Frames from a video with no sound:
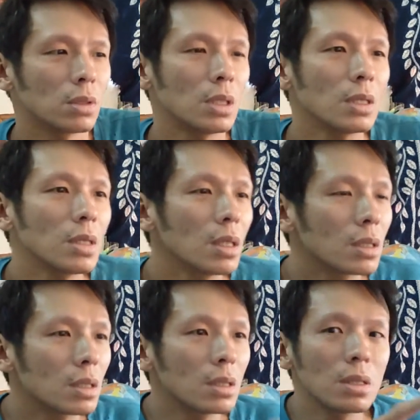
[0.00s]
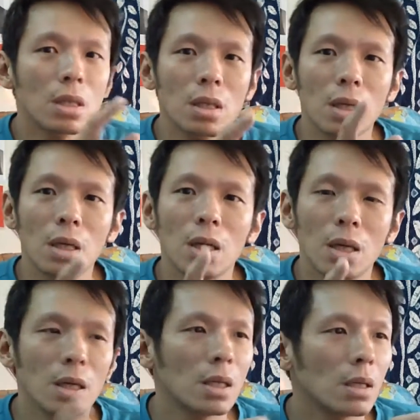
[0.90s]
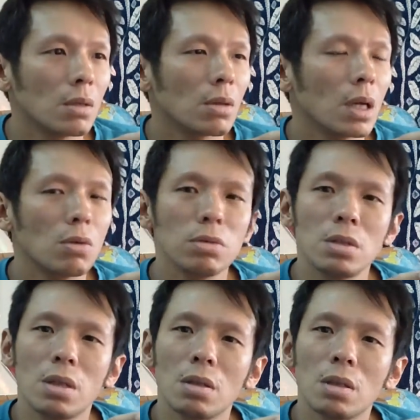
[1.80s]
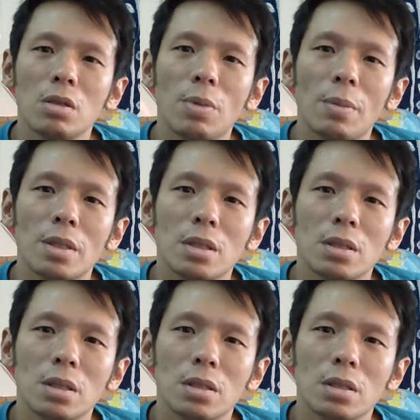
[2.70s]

像上次那个，我看胡锦涛跟奥巴马那个